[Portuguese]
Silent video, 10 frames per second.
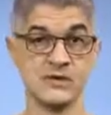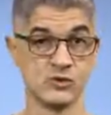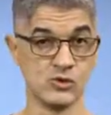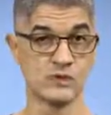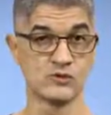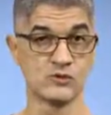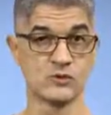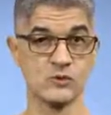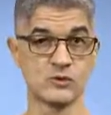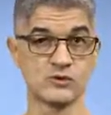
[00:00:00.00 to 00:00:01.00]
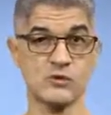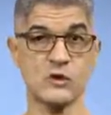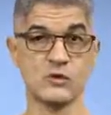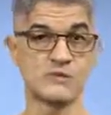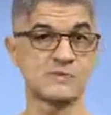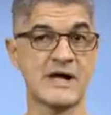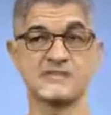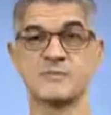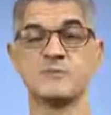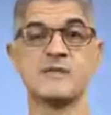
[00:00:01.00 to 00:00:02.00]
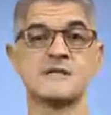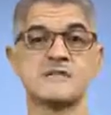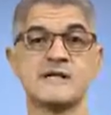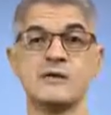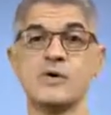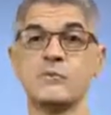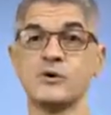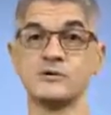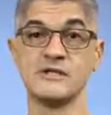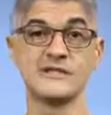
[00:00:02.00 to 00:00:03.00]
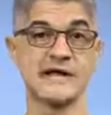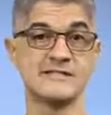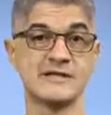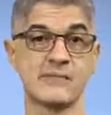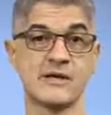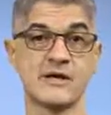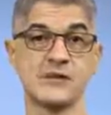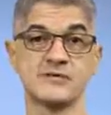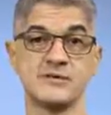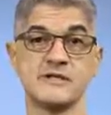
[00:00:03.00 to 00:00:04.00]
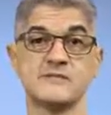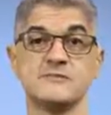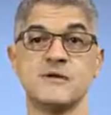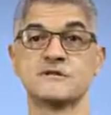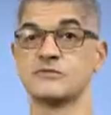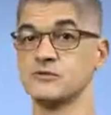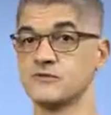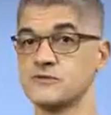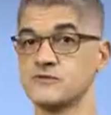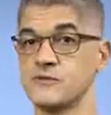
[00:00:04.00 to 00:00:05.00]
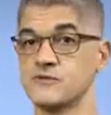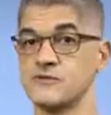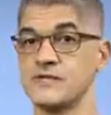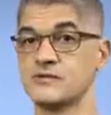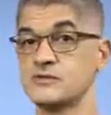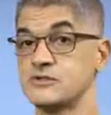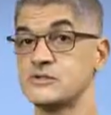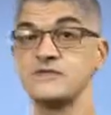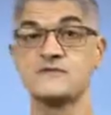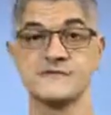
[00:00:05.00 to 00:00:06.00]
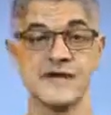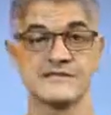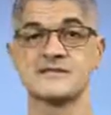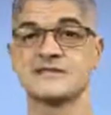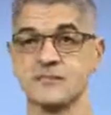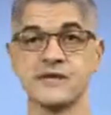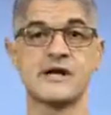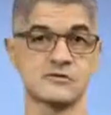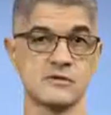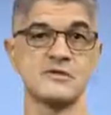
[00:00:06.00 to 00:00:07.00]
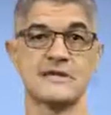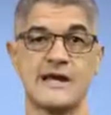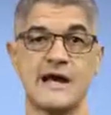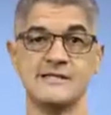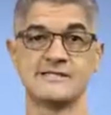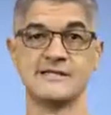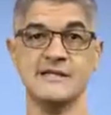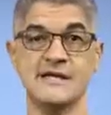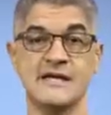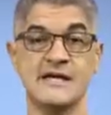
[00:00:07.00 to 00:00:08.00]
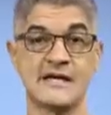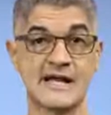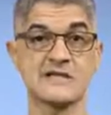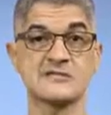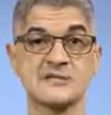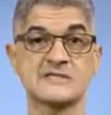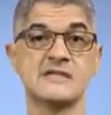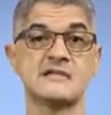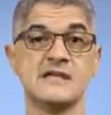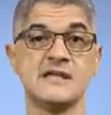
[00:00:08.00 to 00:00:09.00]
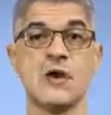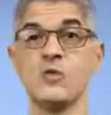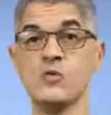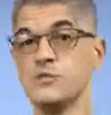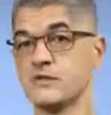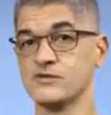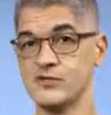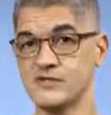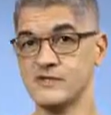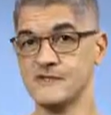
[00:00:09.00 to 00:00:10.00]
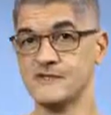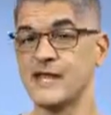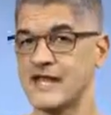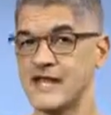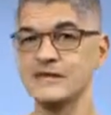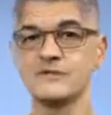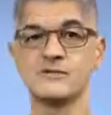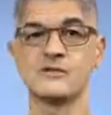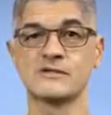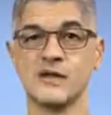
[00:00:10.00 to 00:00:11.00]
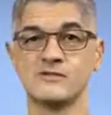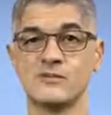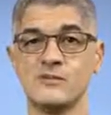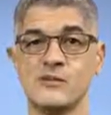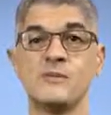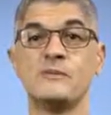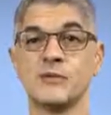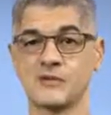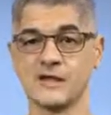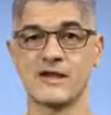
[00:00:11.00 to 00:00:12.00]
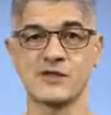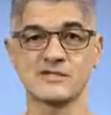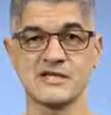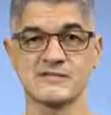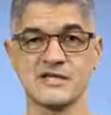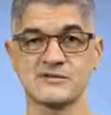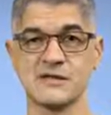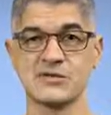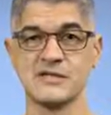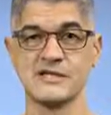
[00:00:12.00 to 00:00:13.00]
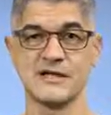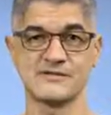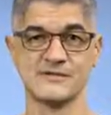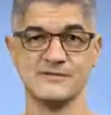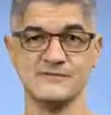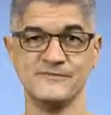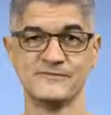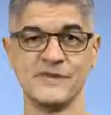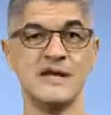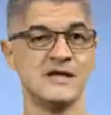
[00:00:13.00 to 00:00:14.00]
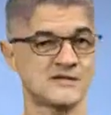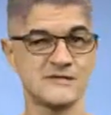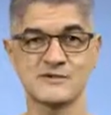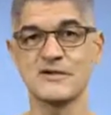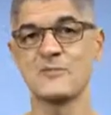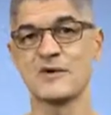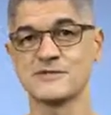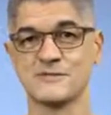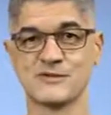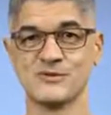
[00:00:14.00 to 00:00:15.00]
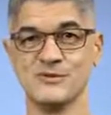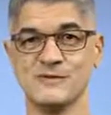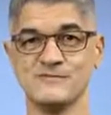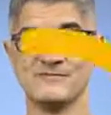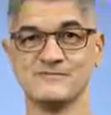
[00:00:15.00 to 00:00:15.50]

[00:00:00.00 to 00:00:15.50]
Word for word: Durante o curso, os participantes terão a oportunidade de aplicar os conhecimentos no desenvolvimento de diversas aplicações reais. Caso você tenha alguma dúvida, entre em contato comigo pelo canal de acesso à coordenação. Te vejo na próxima turma.